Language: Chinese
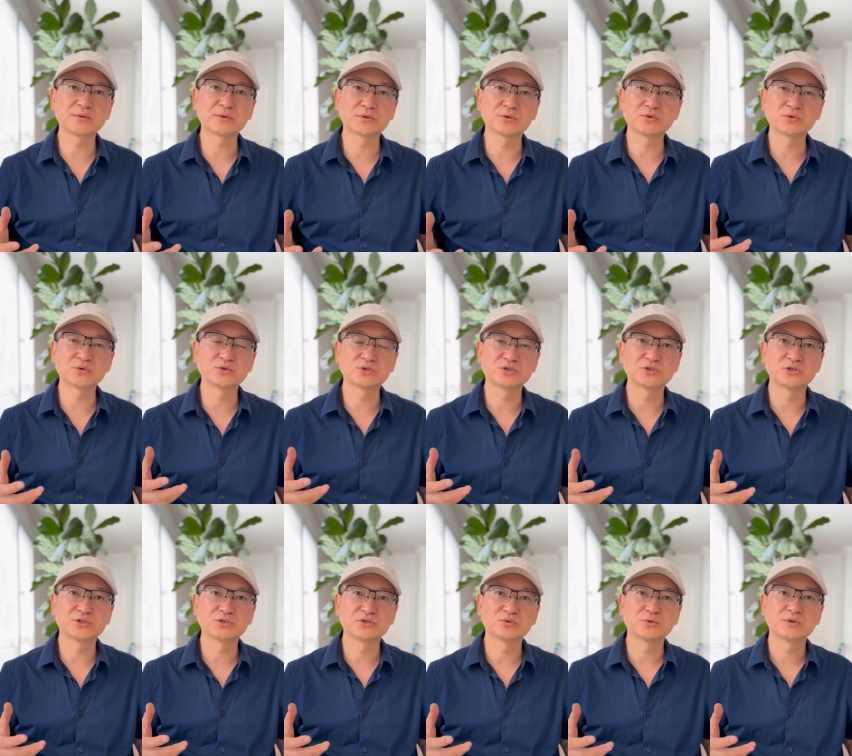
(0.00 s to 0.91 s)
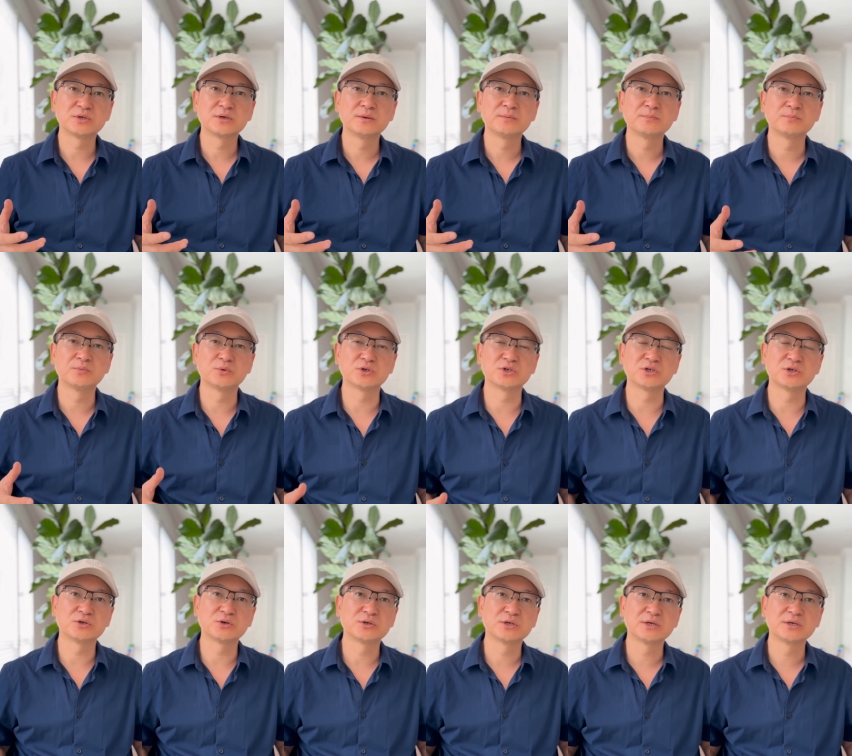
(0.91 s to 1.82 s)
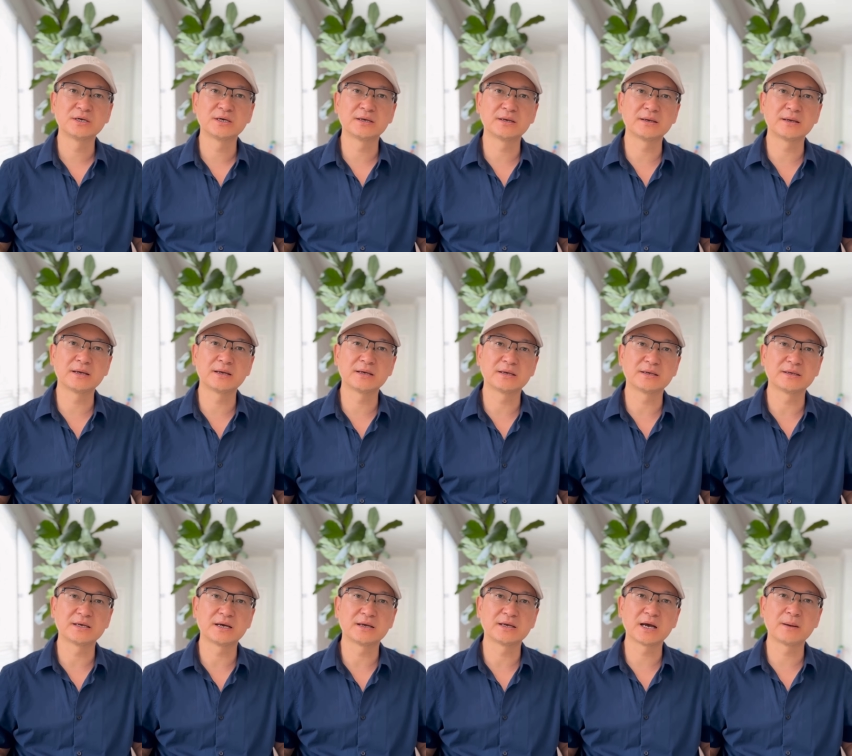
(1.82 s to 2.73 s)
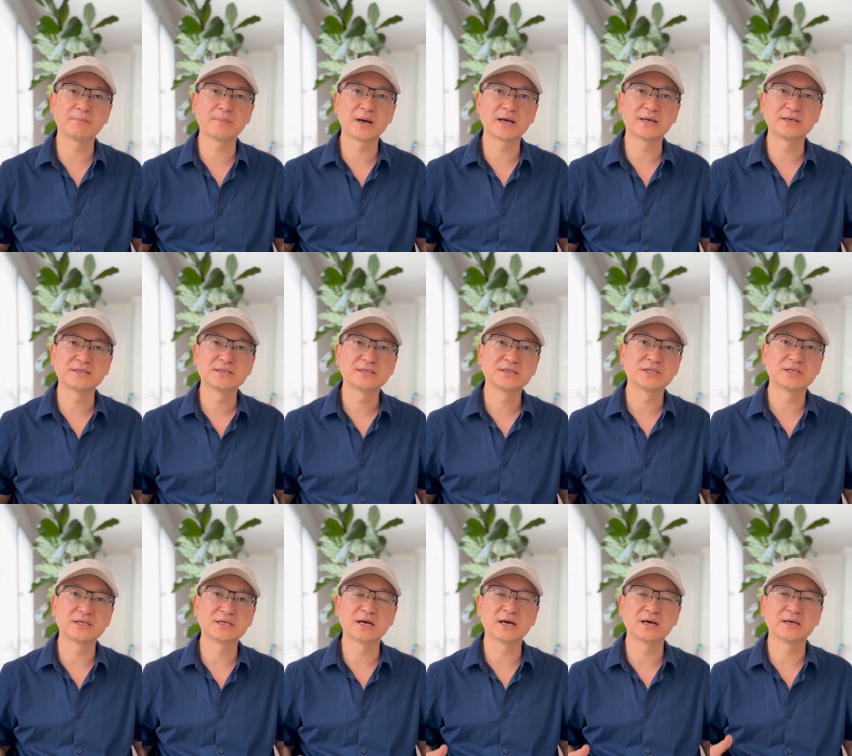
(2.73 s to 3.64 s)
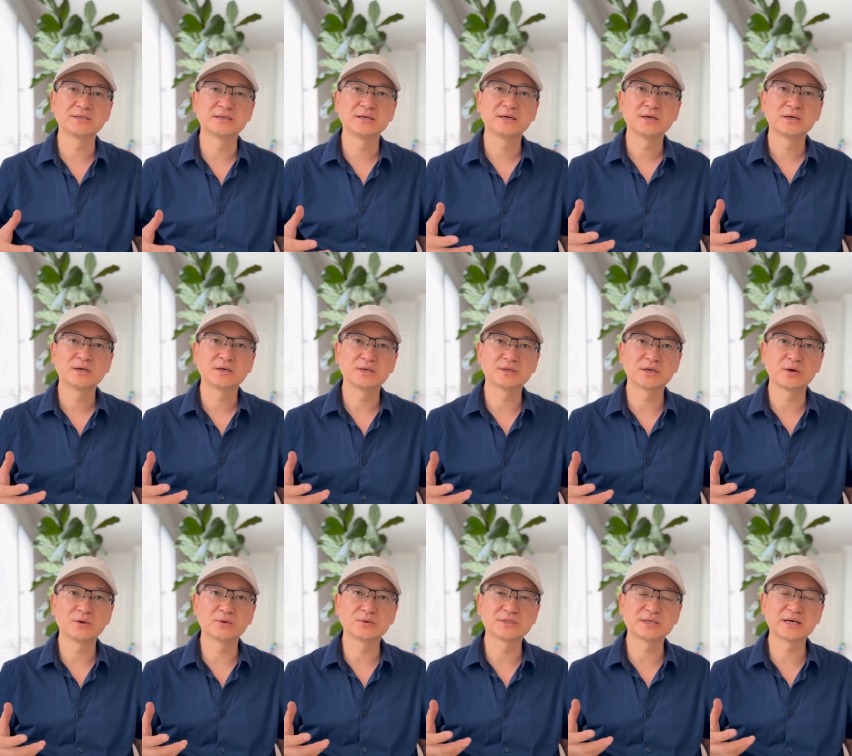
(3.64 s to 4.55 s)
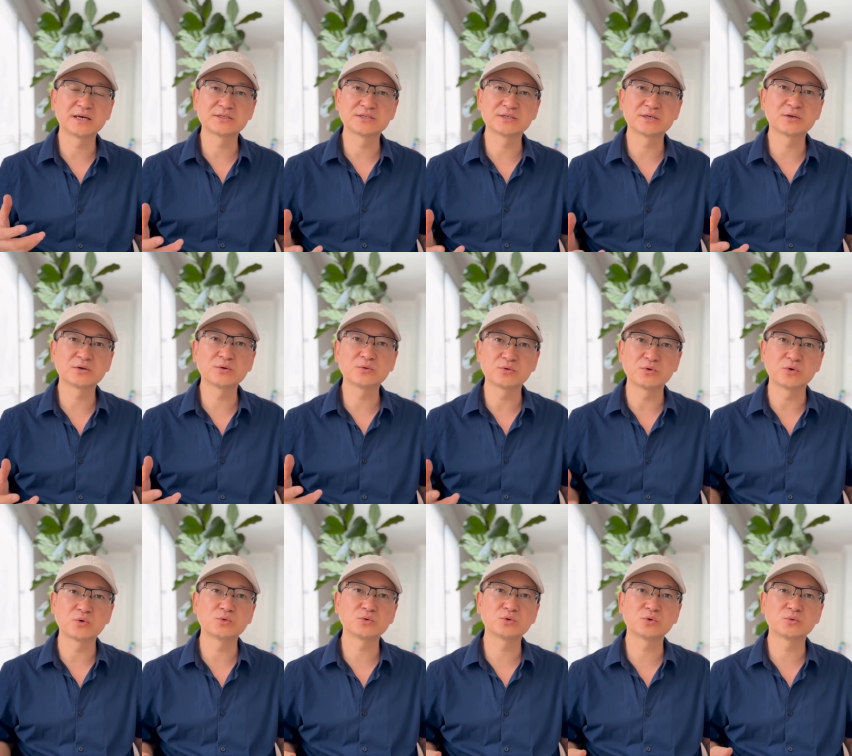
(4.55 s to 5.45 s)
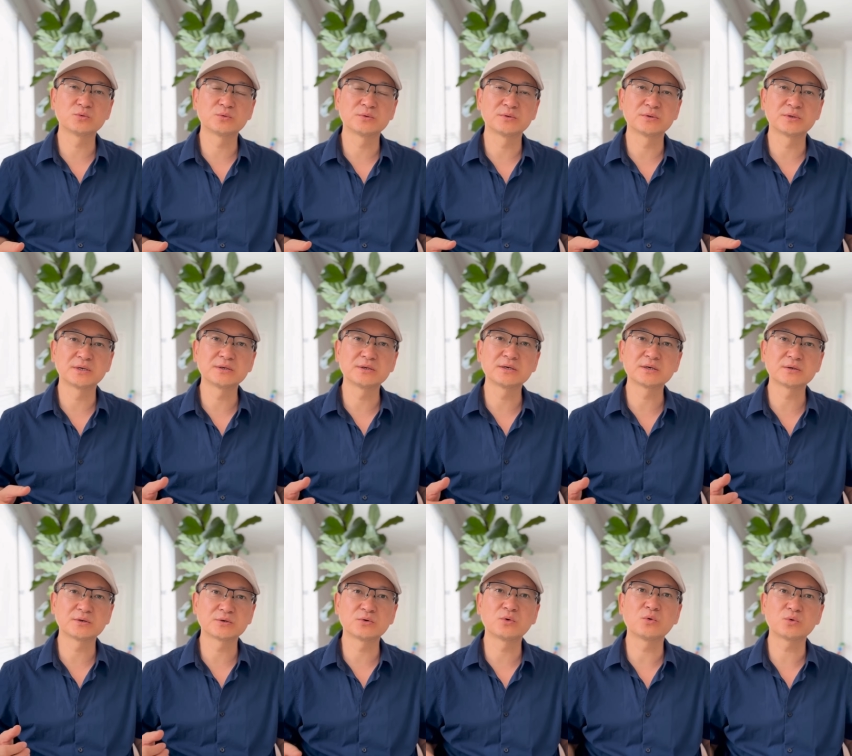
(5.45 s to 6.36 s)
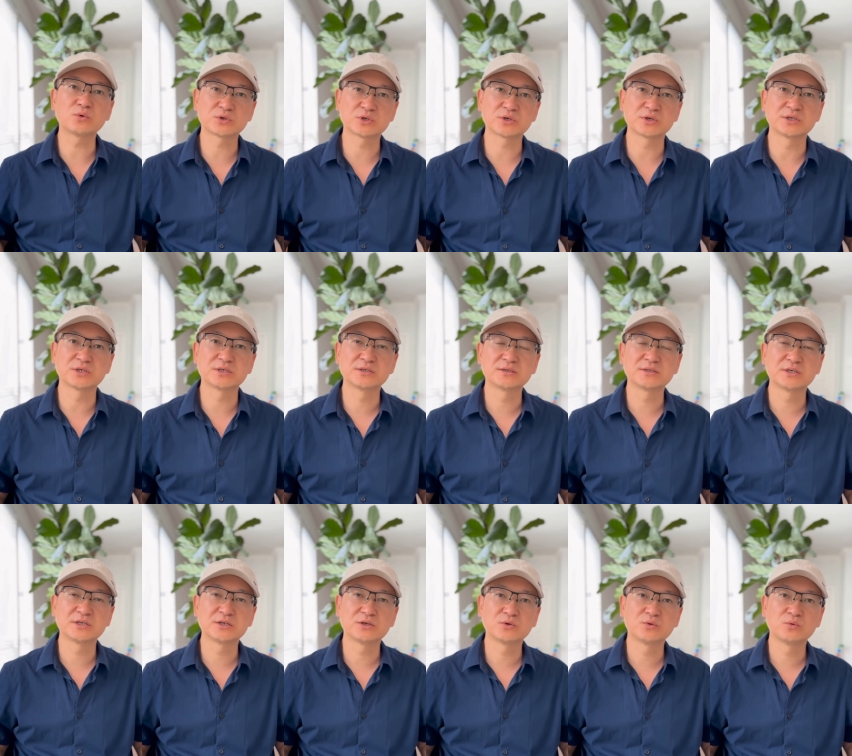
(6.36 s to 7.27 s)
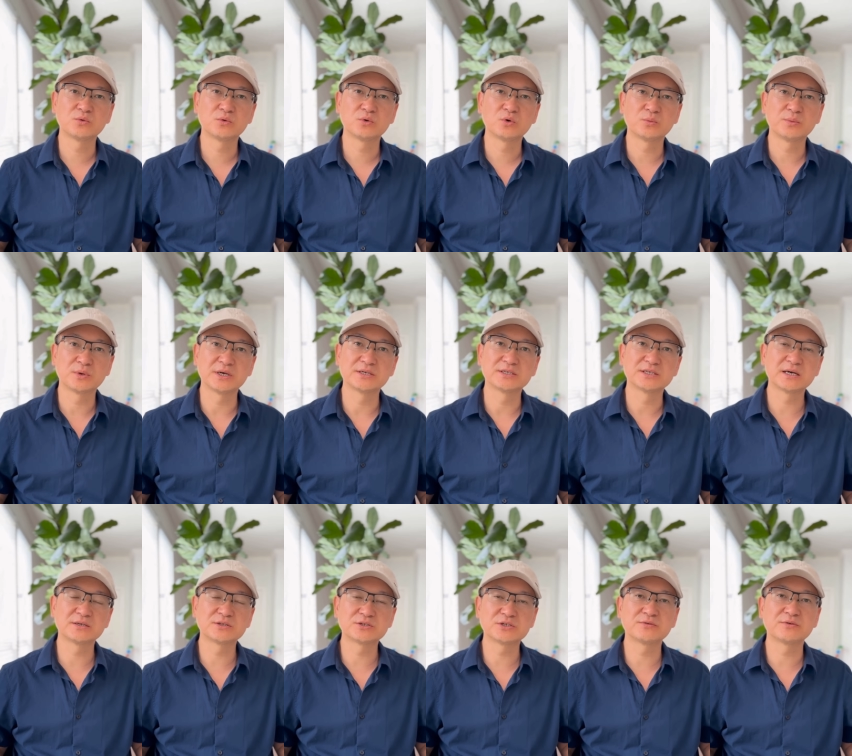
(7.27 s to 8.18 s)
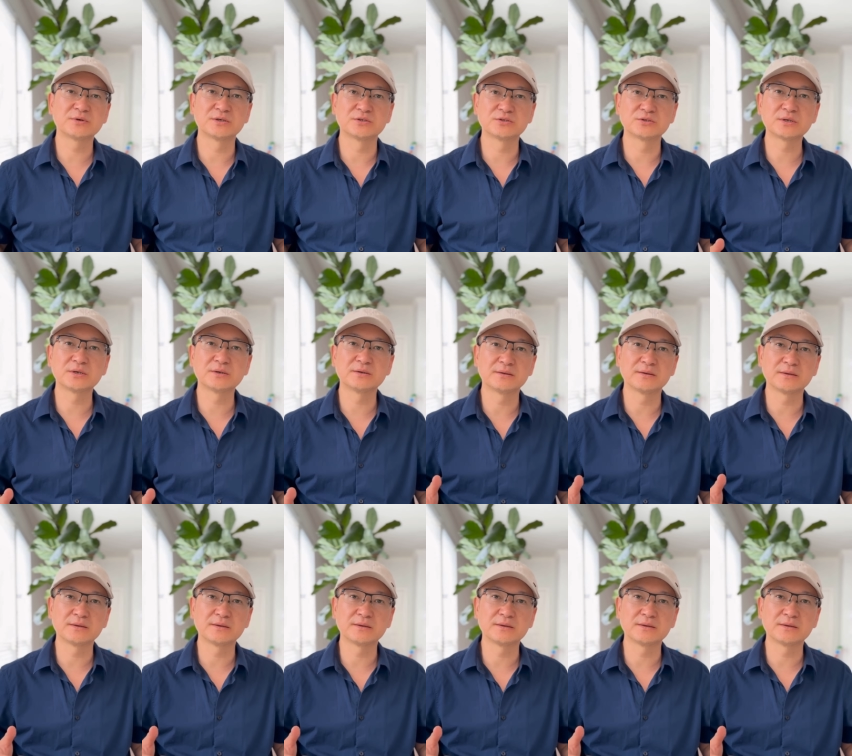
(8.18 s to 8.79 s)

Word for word: 对于食素的人、不吃鱼的人，像亚麻籽、奇亚籽、核桃、菜籽油、豆油等等，都可以提供欧米伽三脂肪酸，